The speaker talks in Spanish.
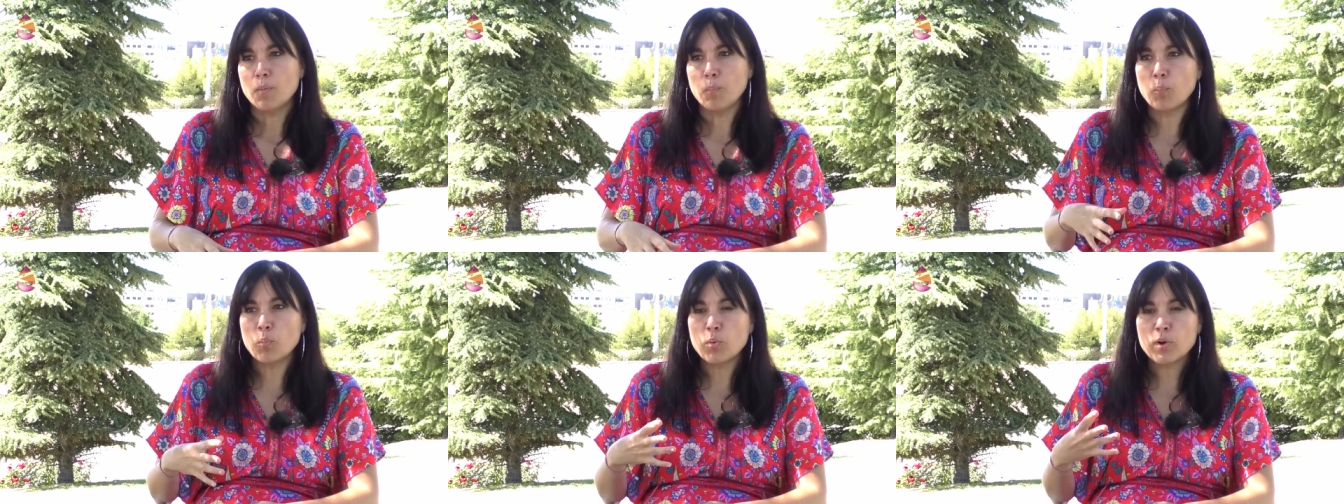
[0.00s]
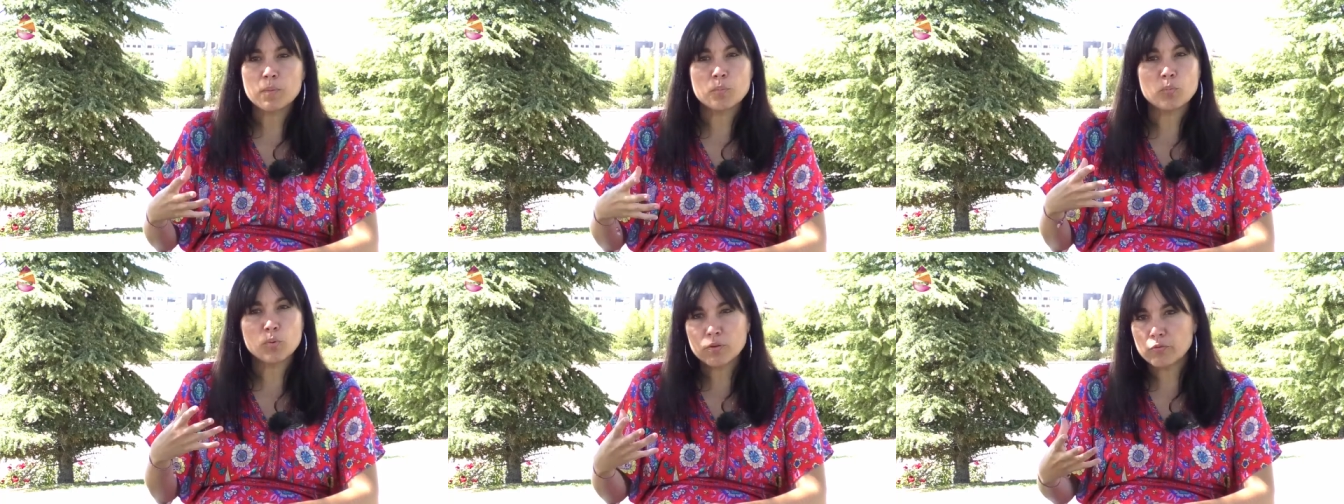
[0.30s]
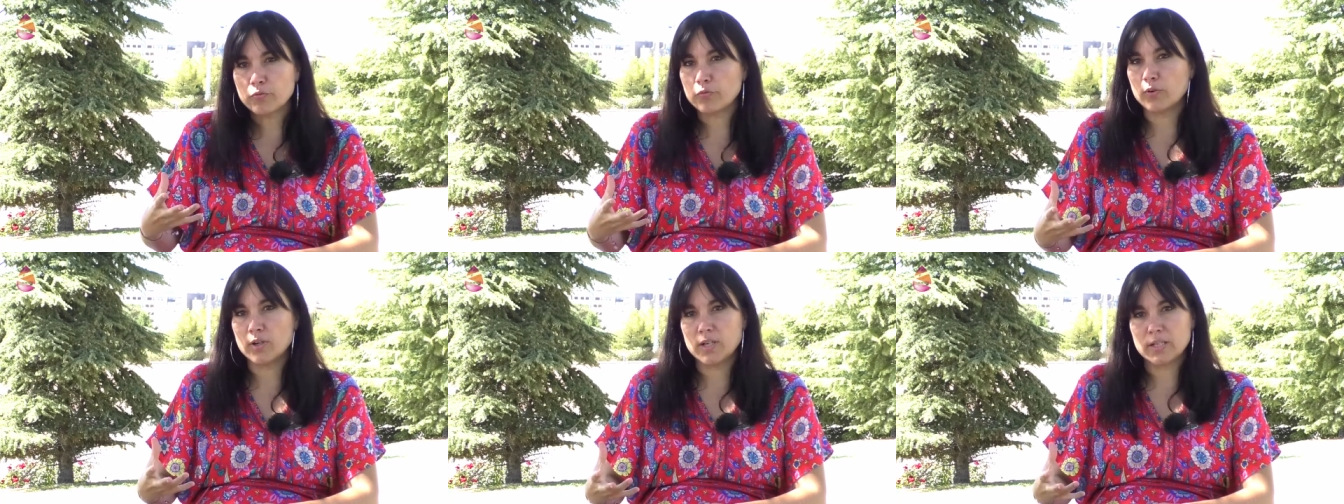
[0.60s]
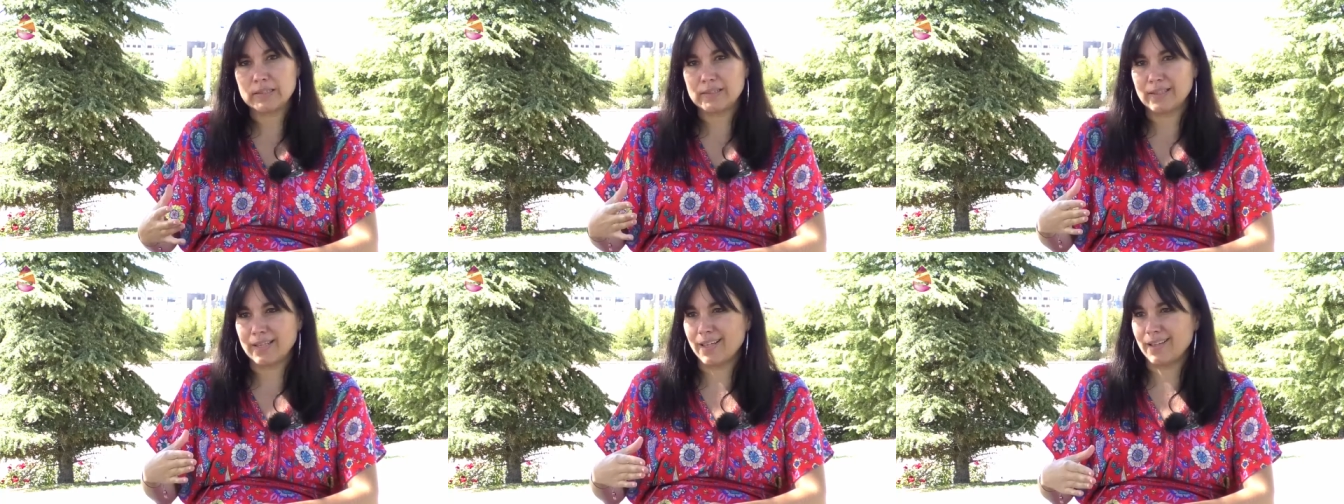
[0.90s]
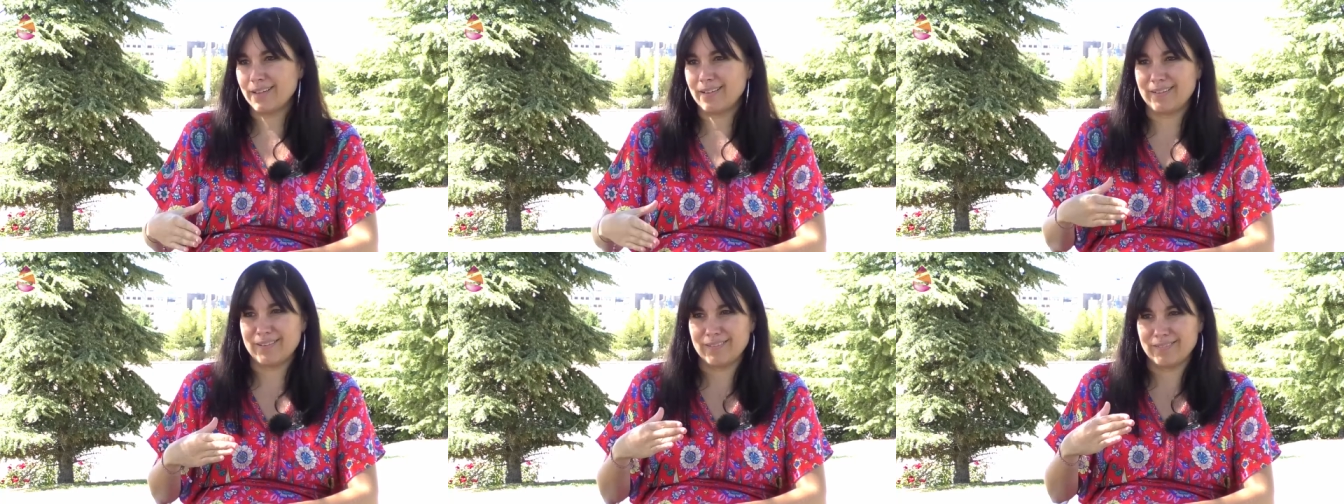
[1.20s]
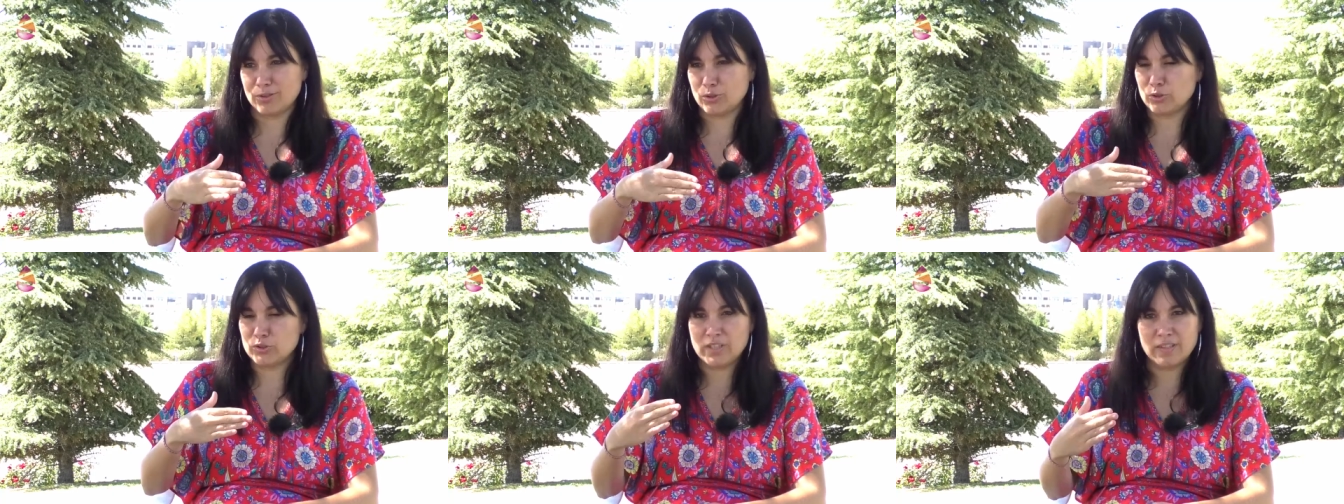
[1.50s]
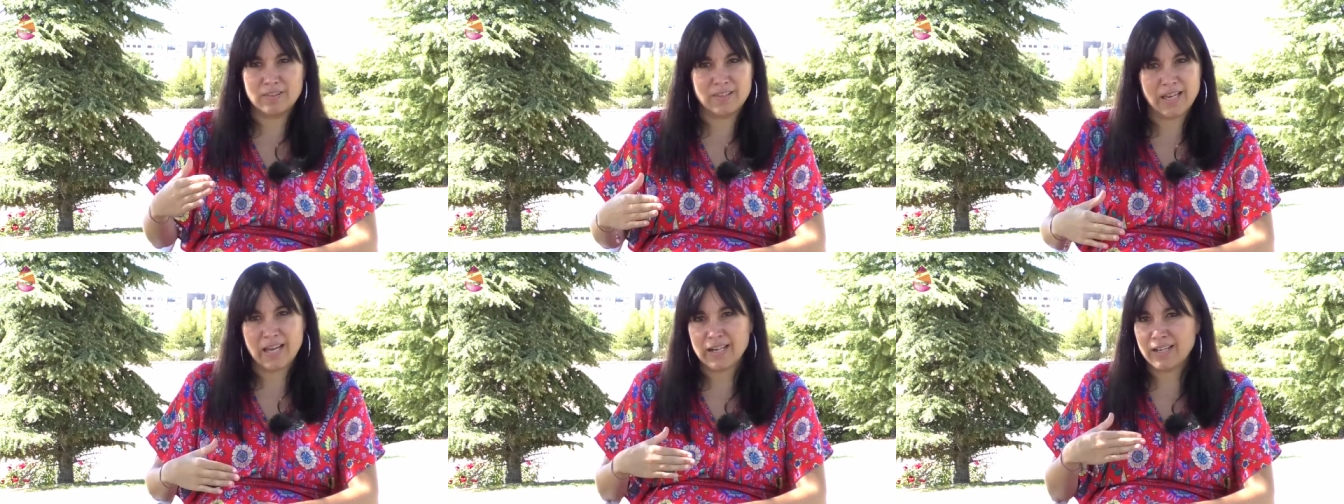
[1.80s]
muy, muy fuerte,
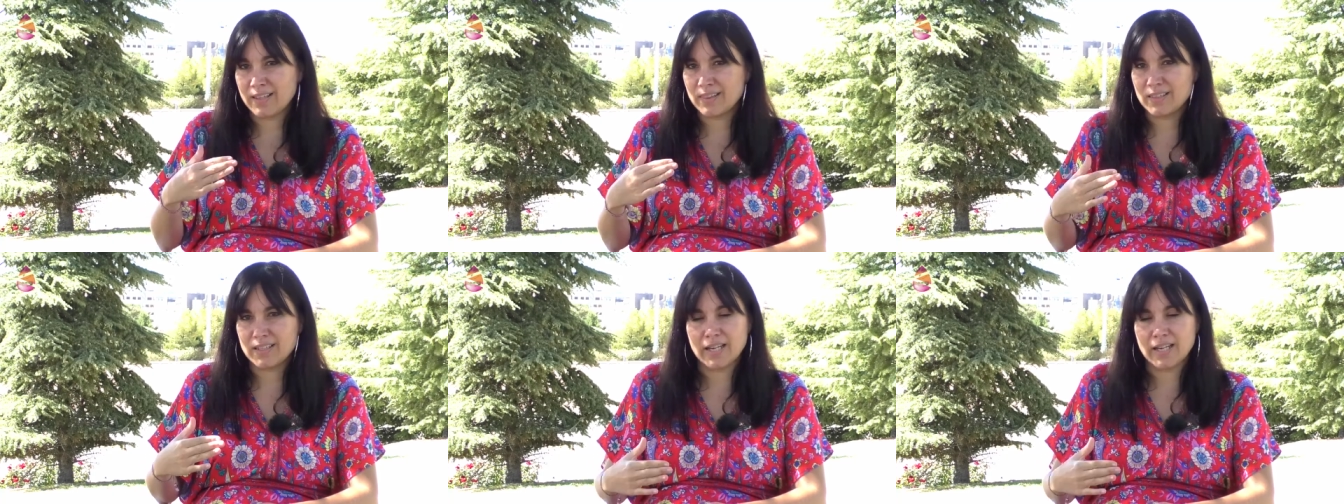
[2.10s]
cotidiana,